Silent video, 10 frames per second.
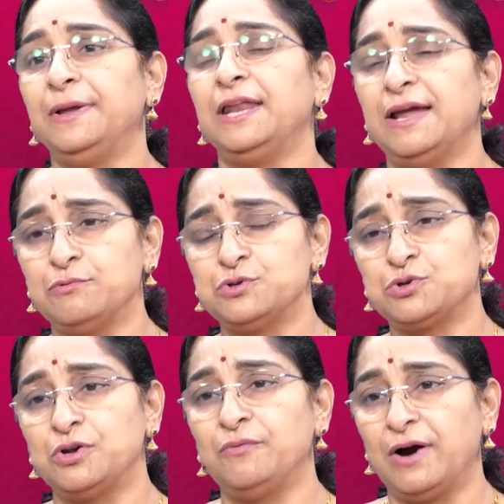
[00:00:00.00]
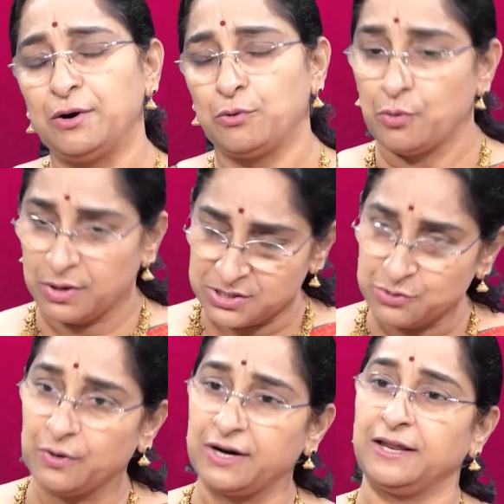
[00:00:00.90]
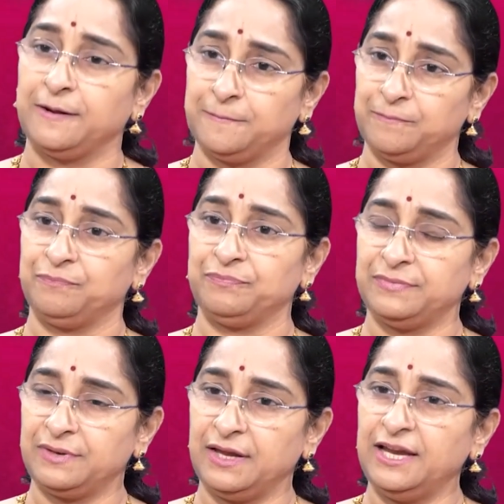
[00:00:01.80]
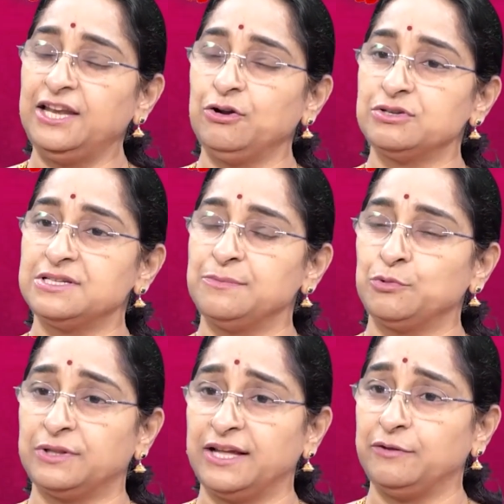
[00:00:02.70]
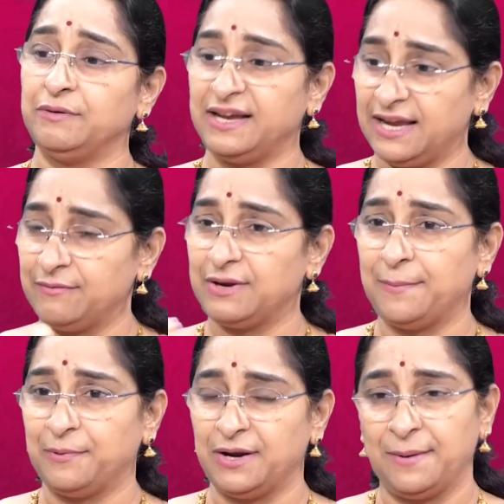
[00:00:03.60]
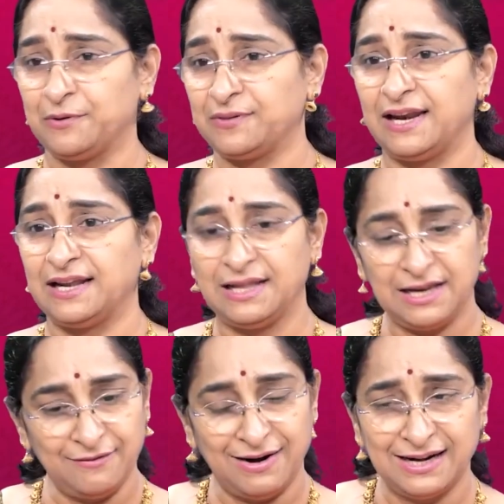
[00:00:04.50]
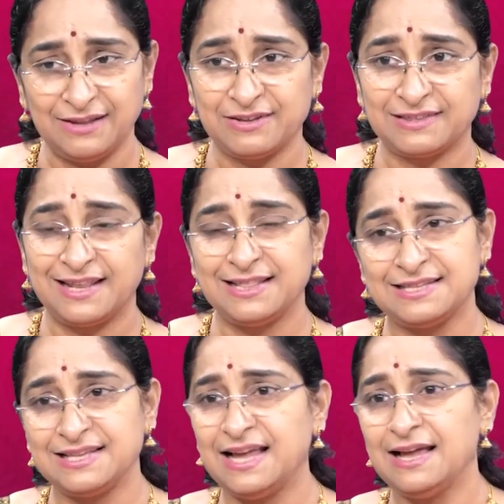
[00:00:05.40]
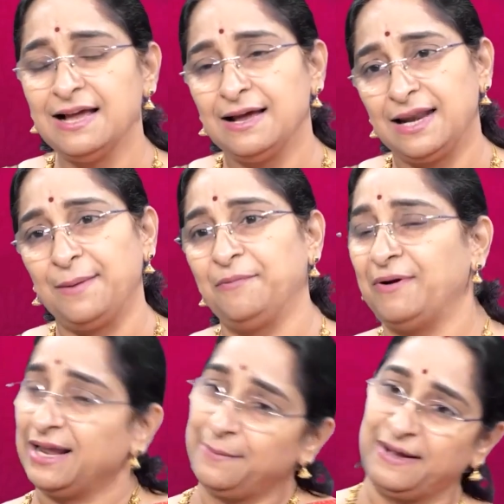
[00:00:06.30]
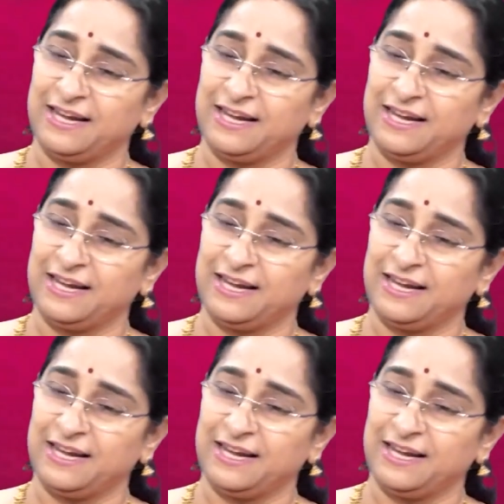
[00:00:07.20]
మీరే ఉంచుకుని వాడుకోవచ్చు ఒకటి ఇంటికి వచ్చిన ముత్తైదువులకి రేపు రేపు వస్తారు కదా ఇవాళ వస్త్రం తీసి రేపు వాళ్ళకి